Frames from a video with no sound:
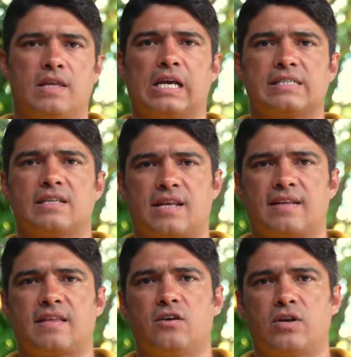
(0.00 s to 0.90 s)
ya que se
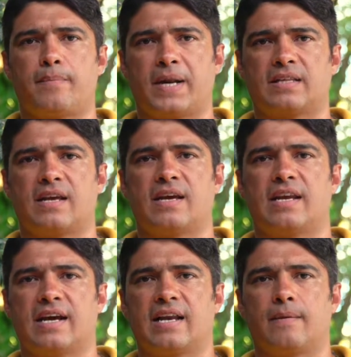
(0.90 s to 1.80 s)
trata de una práctica
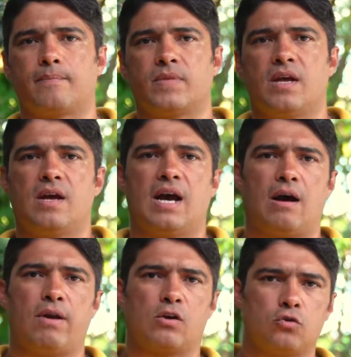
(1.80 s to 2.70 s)
ilegal.
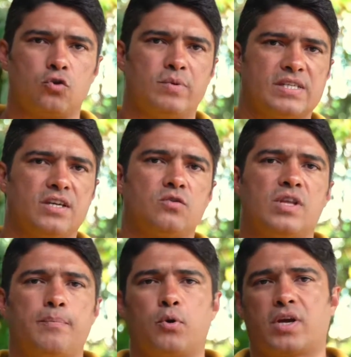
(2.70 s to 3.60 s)
Habla con tus vecinos
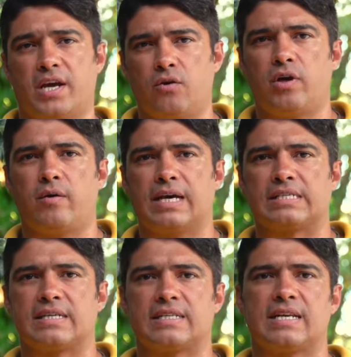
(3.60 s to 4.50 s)
del por qué no deben
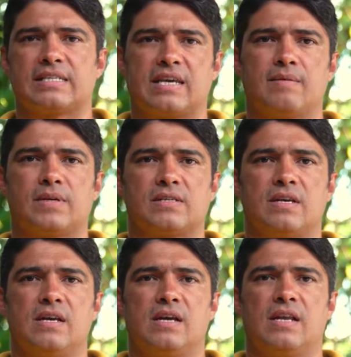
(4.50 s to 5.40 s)
hacerse las quemas.
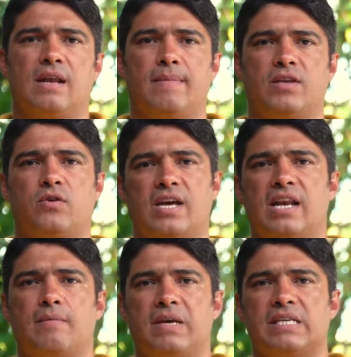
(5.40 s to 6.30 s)
La mayoría de las